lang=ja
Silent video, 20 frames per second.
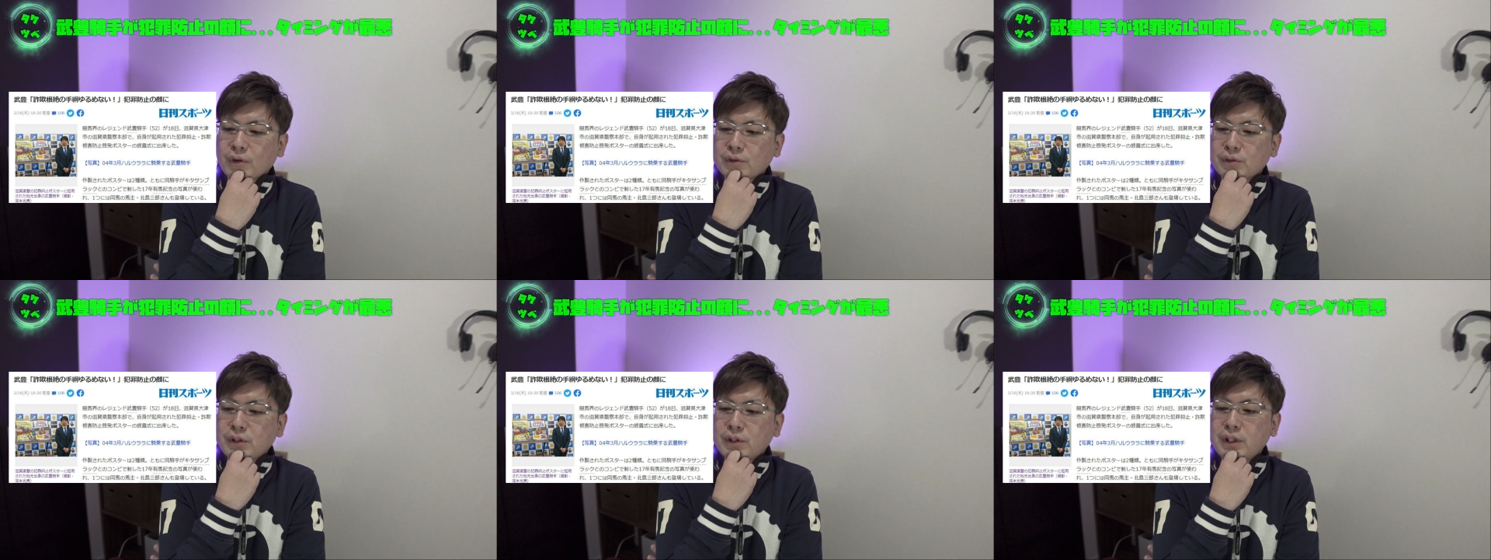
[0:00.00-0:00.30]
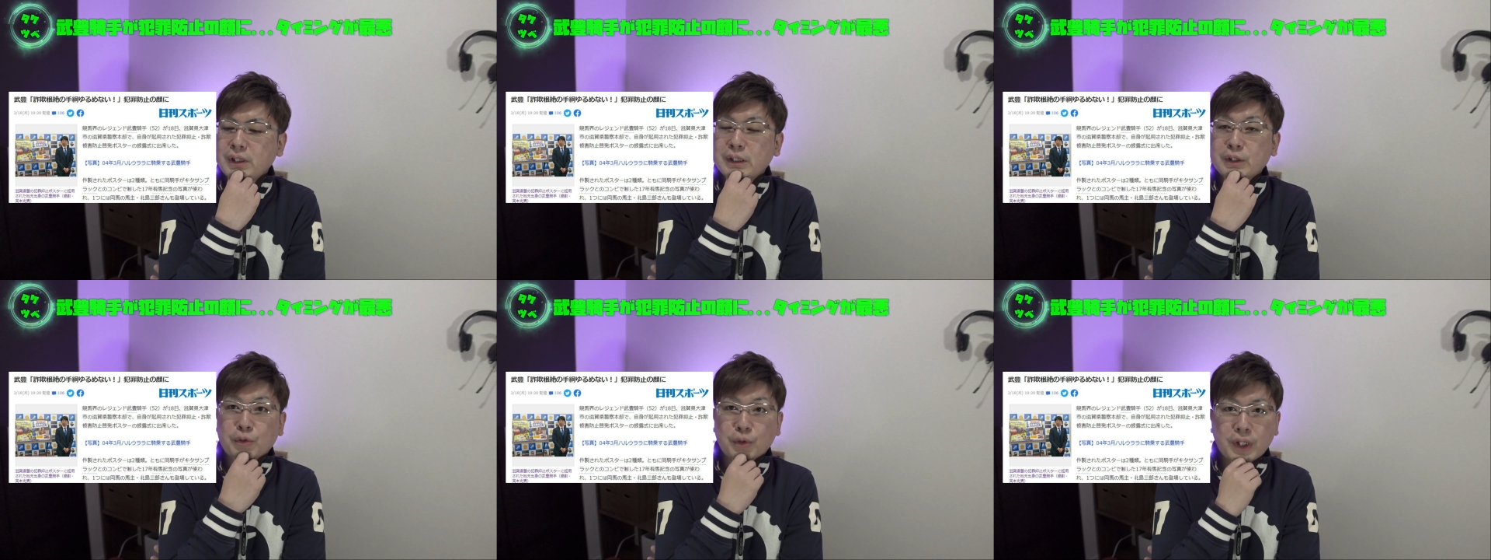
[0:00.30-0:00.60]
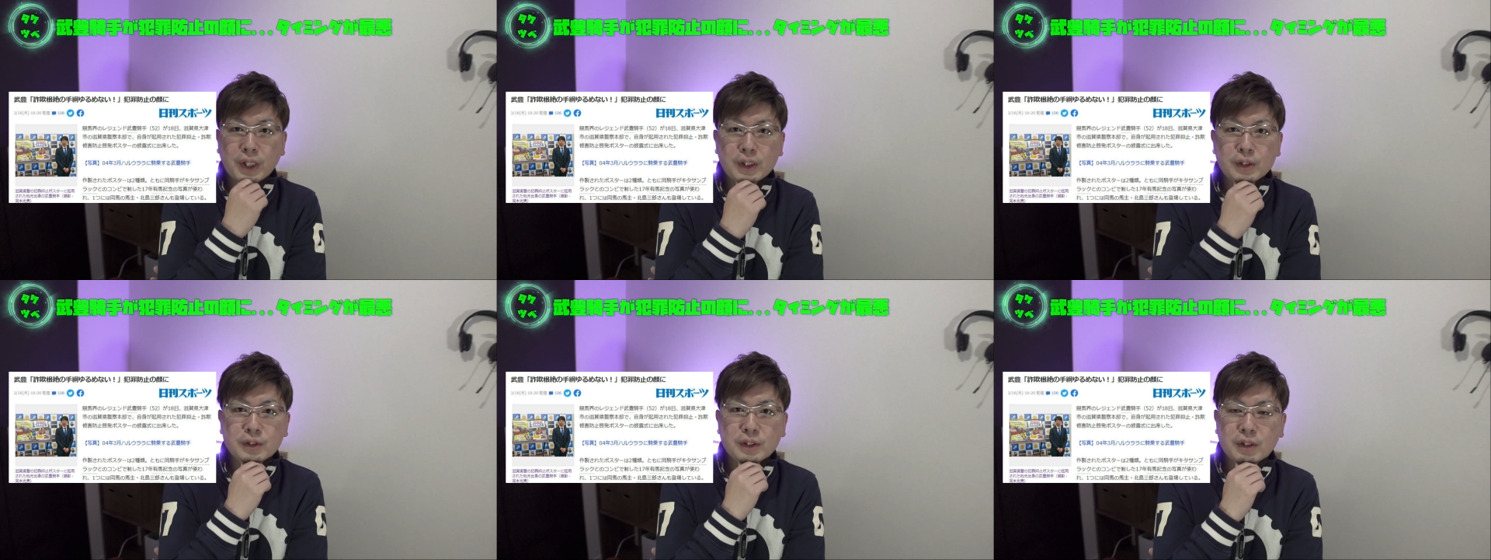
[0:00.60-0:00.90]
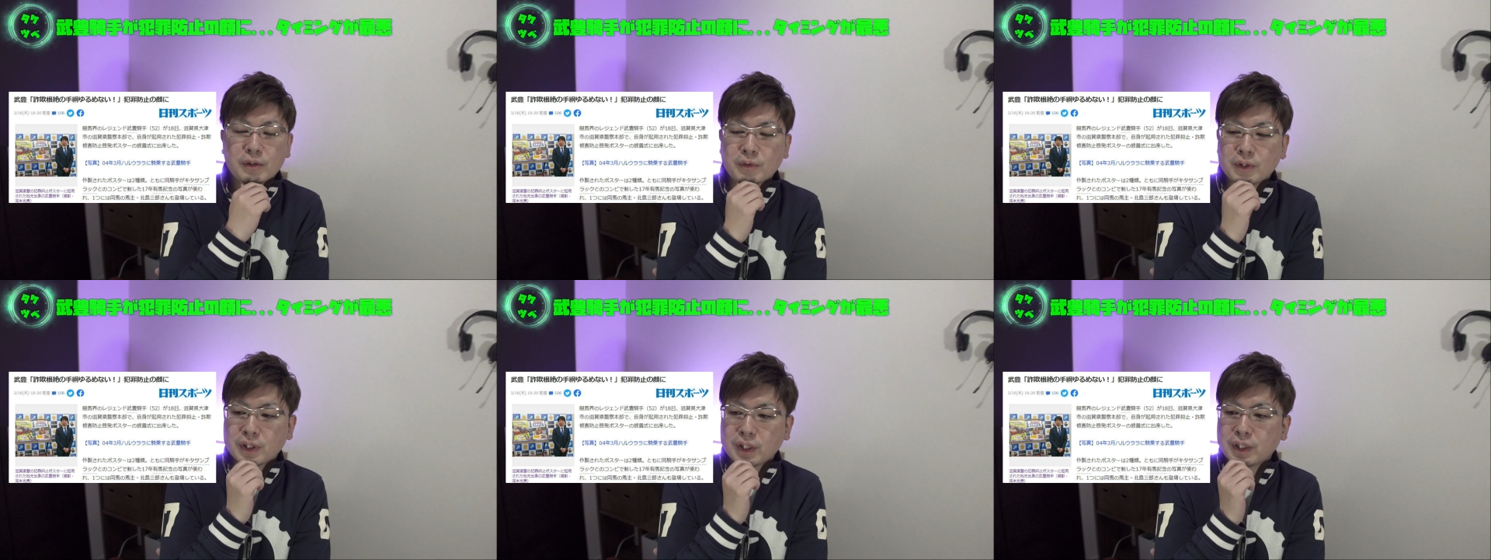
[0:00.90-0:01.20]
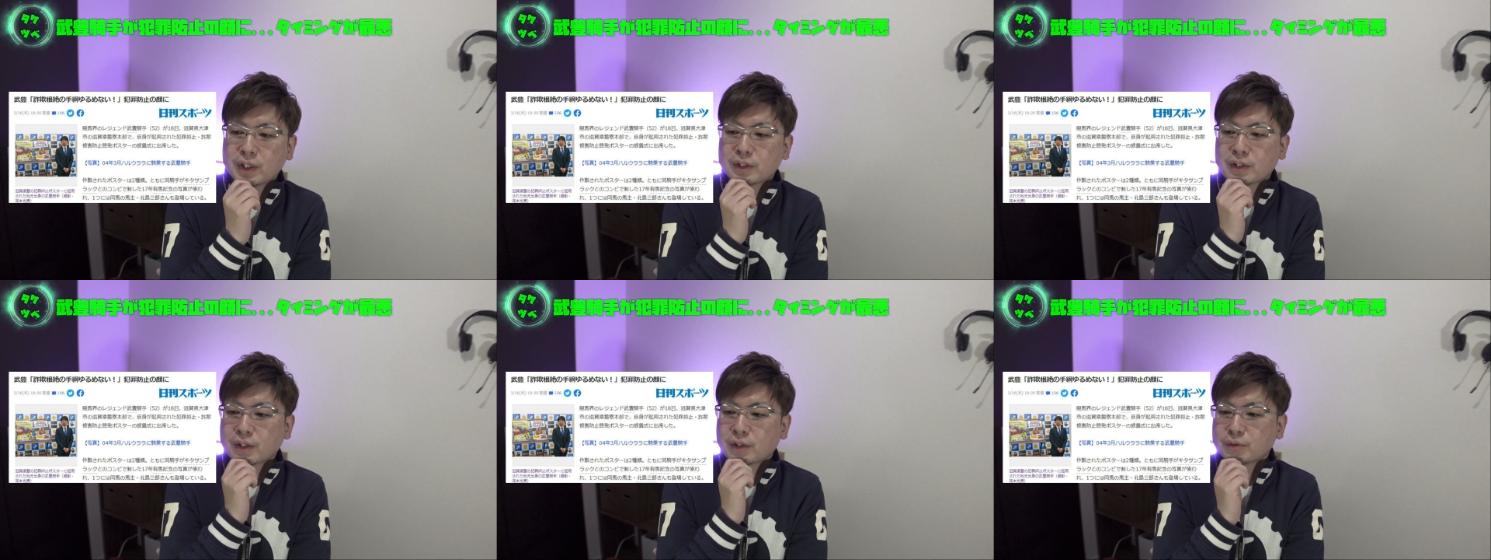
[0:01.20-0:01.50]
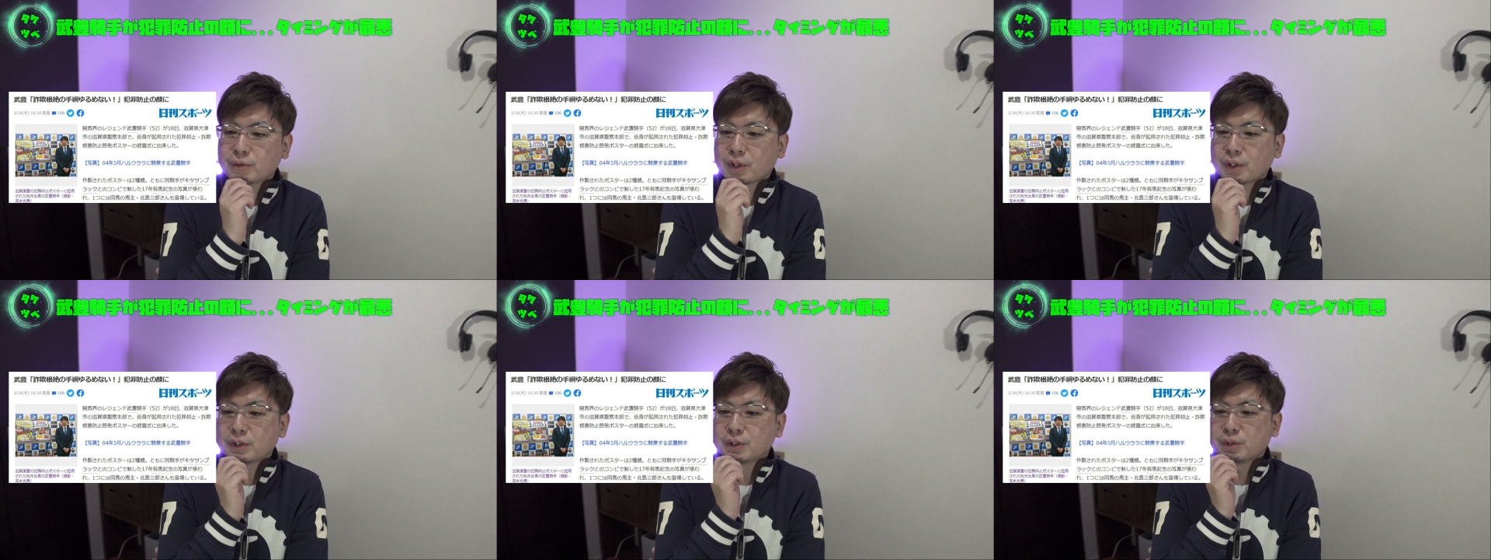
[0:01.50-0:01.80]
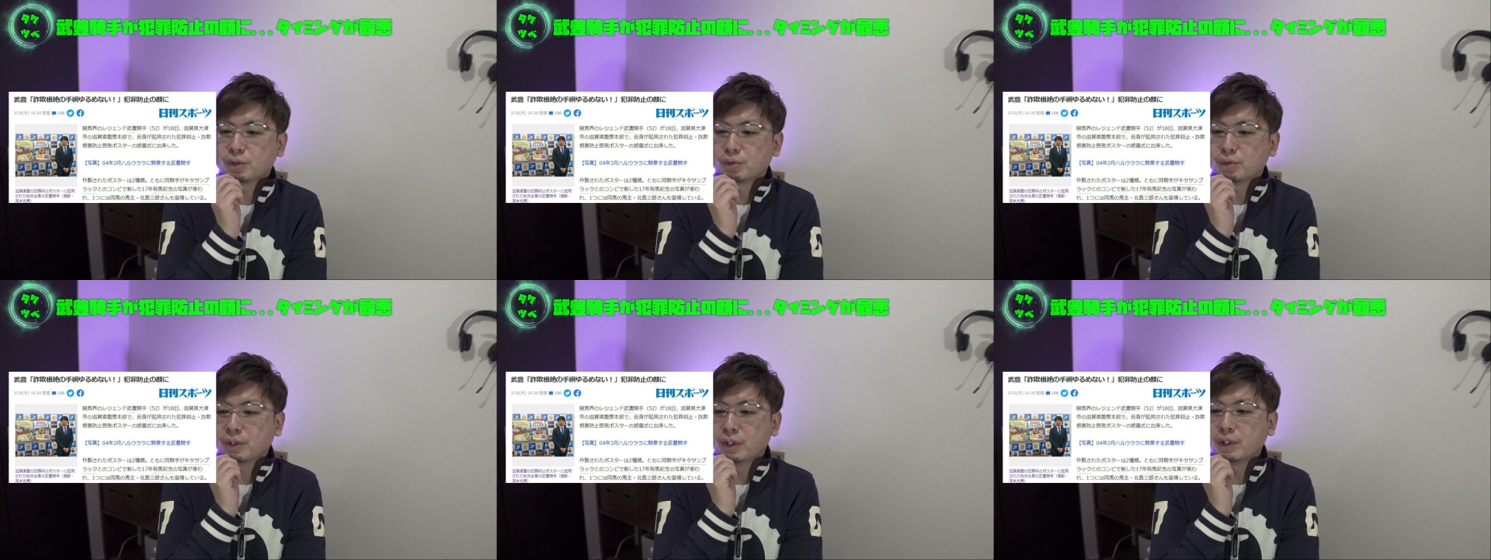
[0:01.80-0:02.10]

で、例の件ではね、武豊騎手、